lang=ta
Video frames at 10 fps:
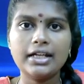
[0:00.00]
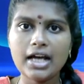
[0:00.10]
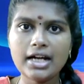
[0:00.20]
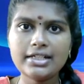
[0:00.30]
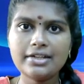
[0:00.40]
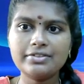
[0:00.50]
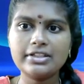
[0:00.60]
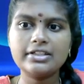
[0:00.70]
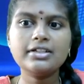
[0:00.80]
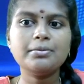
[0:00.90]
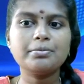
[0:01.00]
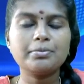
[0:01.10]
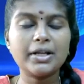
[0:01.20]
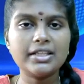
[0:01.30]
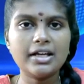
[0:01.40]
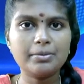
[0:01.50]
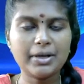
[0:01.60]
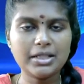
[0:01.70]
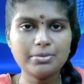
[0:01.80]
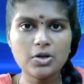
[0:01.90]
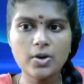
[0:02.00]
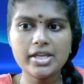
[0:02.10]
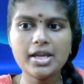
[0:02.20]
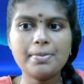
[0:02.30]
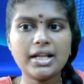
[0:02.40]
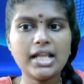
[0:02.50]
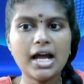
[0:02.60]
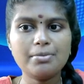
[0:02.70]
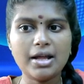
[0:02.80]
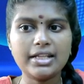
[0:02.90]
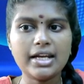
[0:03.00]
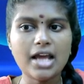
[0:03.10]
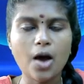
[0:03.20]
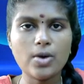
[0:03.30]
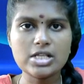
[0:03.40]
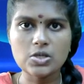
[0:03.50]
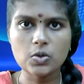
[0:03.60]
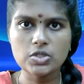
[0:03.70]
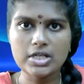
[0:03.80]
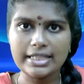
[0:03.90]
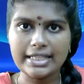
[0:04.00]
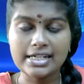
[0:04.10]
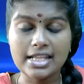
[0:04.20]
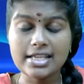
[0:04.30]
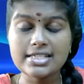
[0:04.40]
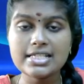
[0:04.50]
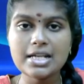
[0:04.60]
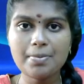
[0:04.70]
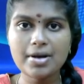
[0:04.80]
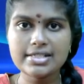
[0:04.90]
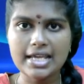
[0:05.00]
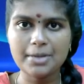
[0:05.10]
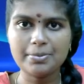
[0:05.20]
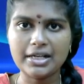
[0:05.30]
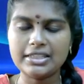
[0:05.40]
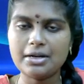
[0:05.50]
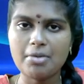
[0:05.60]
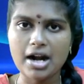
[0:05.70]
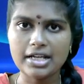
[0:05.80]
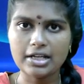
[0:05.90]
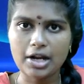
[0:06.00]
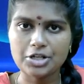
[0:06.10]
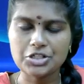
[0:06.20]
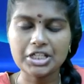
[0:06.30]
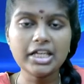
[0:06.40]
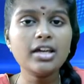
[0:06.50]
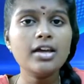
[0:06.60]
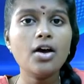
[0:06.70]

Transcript: நாட்டில் வந்து பிரத பிரதமருடைய பிரதான் மந்திரி ஆவாஸ் யோஜனா திட்டத்தை சிறப்பாக செயல்படுத்துகிற மாநகராட்சிக்கு